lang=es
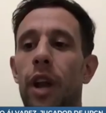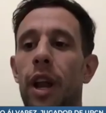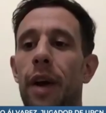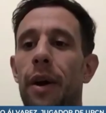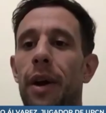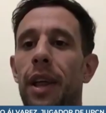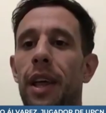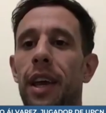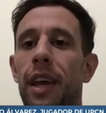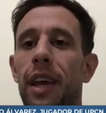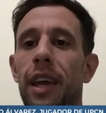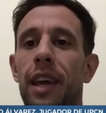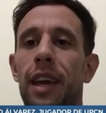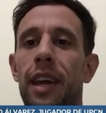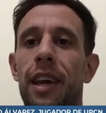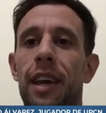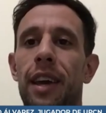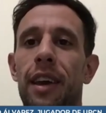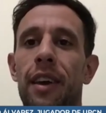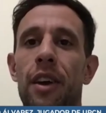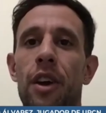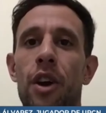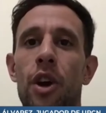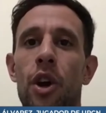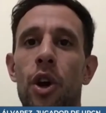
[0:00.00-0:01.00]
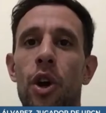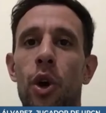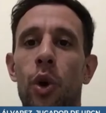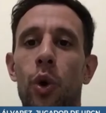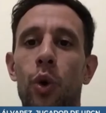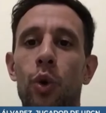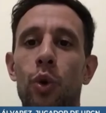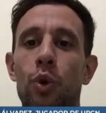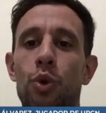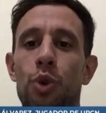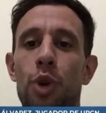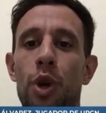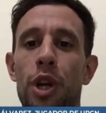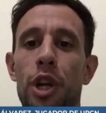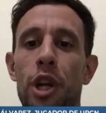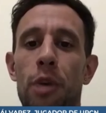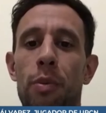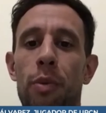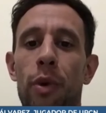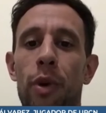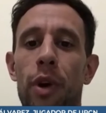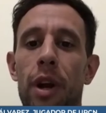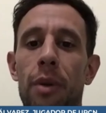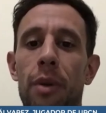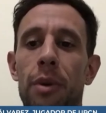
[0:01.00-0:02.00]
La verdad que un
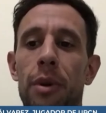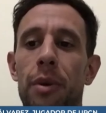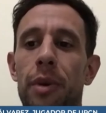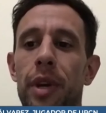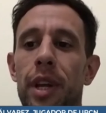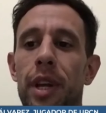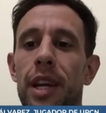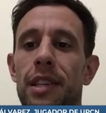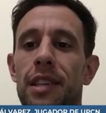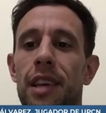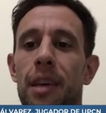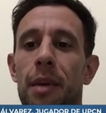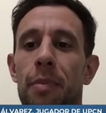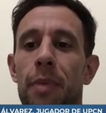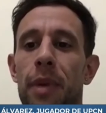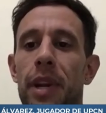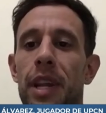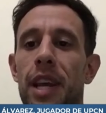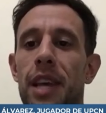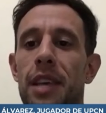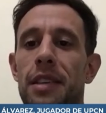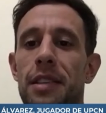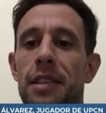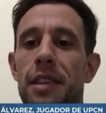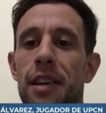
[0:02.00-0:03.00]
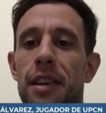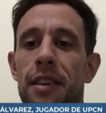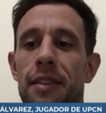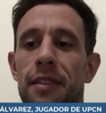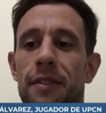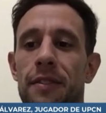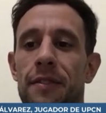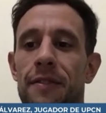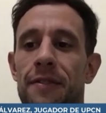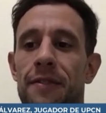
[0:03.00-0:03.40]
sueño poder vivir esa experiencia.